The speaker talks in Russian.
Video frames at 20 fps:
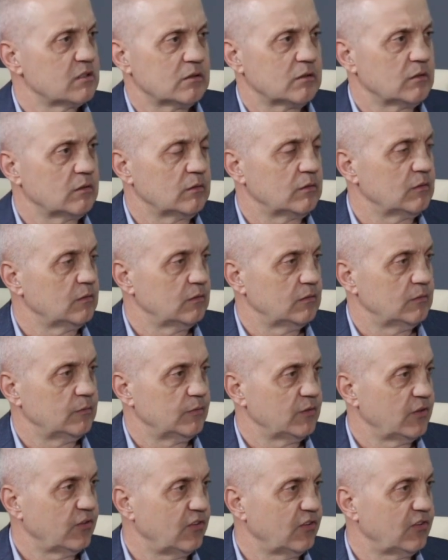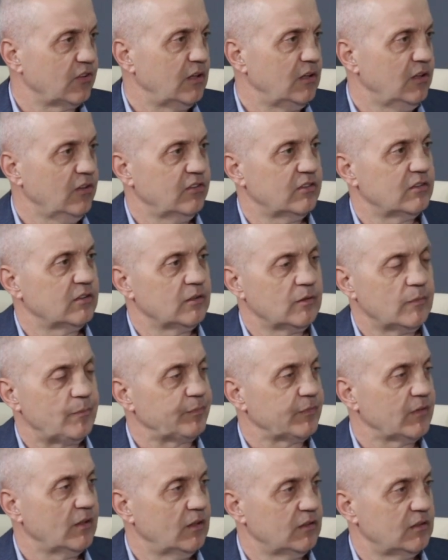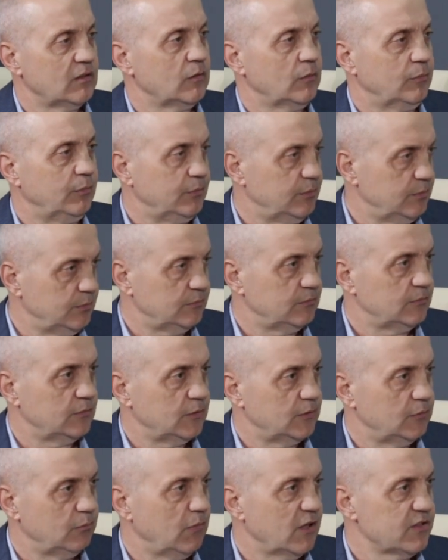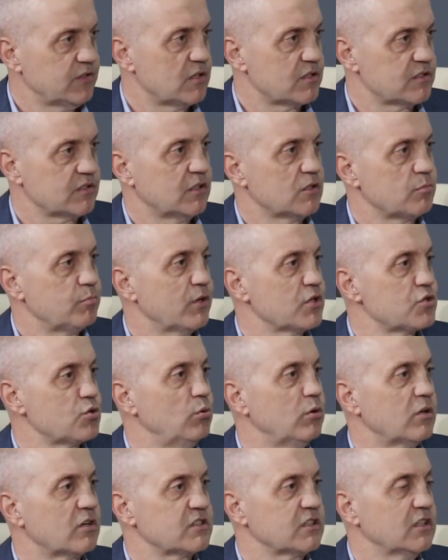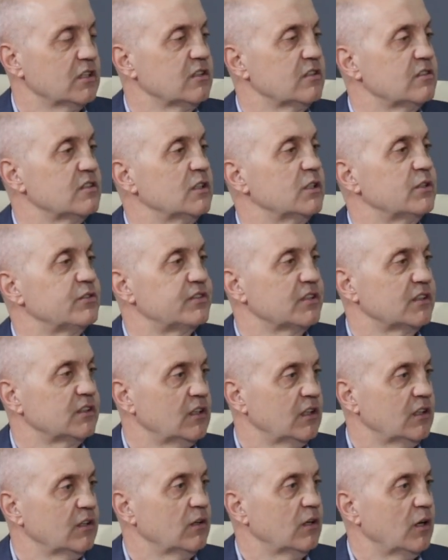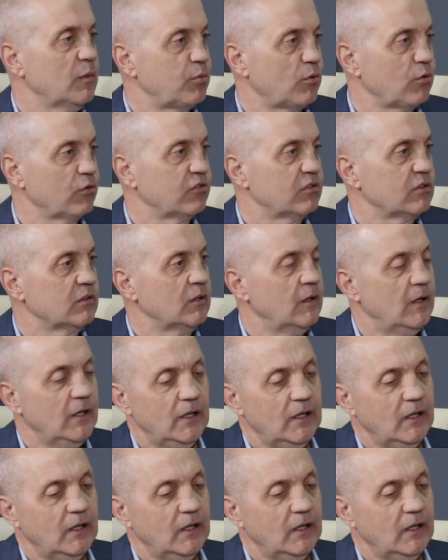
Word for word: Э, социалисты, это мастерские, по-шулерски они делают всегда опросы.